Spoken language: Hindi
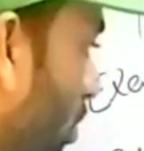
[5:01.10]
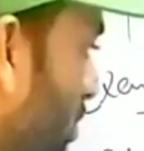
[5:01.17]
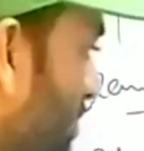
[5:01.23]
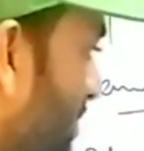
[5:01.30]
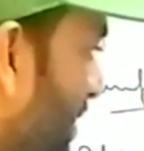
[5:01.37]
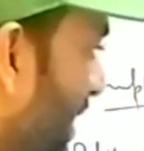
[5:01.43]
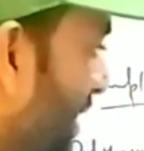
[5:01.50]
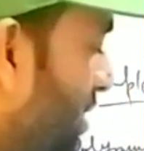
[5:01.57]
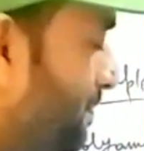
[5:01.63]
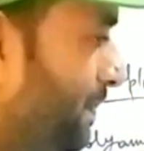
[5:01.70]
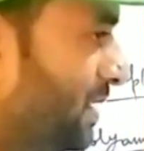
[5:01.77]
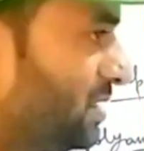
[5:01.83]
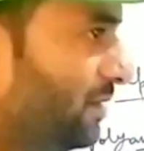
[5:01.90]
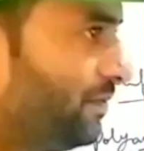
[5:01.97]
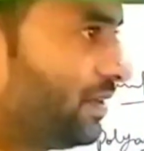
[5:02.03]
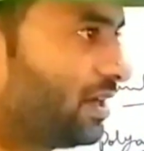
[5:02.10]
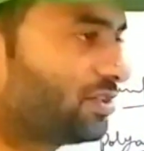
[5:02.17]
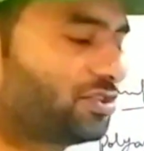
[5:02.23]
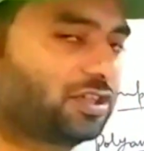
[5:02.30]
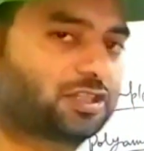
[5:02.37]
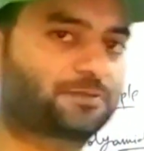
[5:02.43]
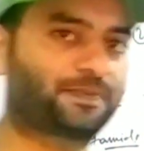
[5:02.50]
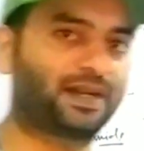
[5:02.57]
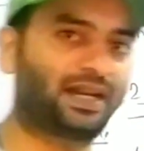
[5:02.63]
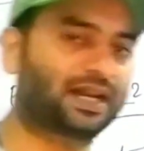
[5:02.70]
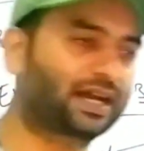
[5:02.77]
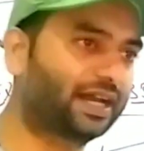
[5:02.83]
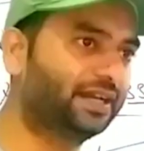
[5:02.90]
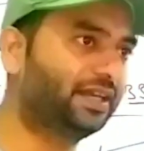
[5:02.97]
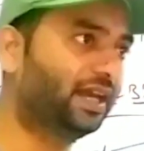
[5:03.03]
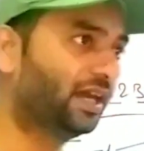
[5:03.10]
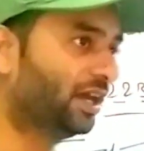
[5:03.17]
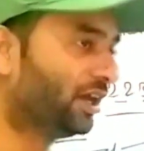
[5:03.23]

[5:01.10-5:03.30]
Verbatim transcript: कौन से स्पेसिफिकेशन पर लगानी है